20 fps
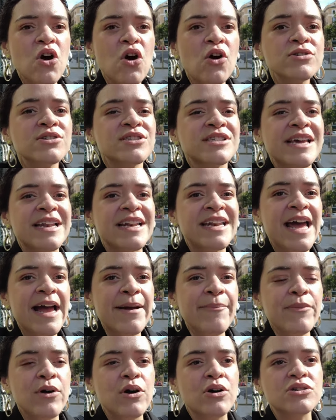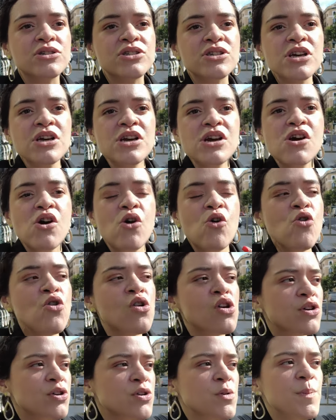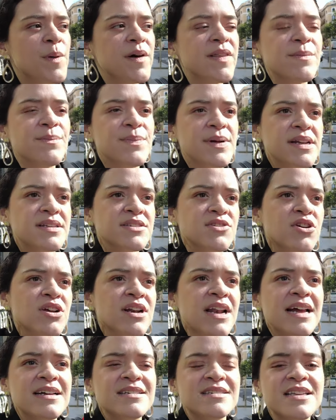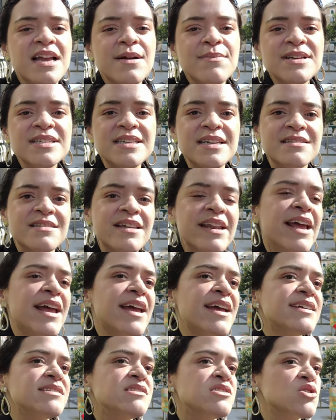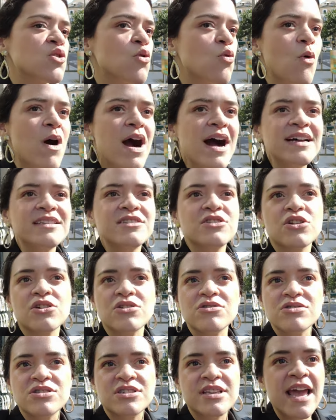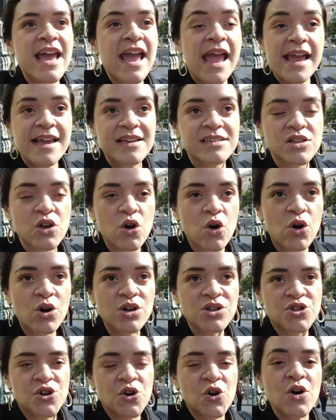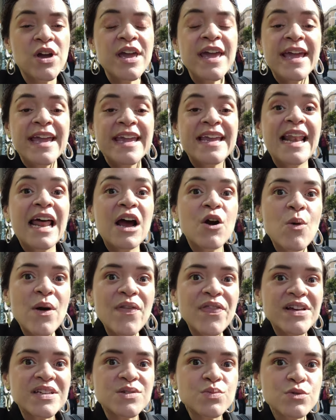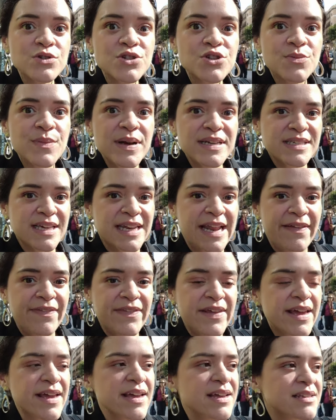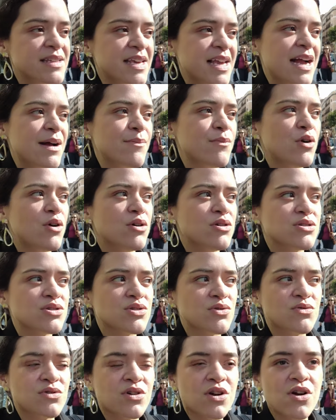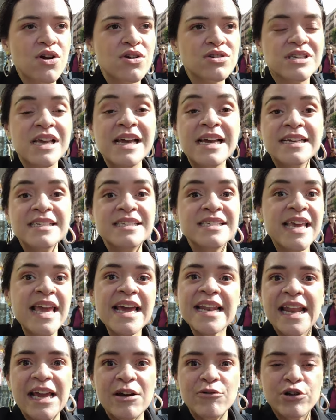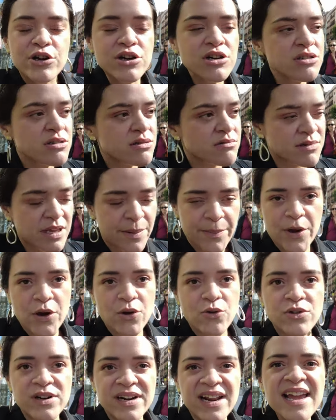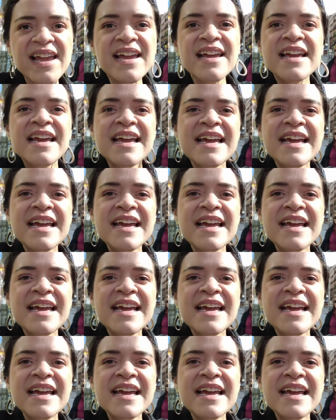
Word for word: o cenamos un grupo de personas, llámese 3, 4, 6, 8, y la cuenta es mucho más grande, digamos unos 100 euros, se me ocurre,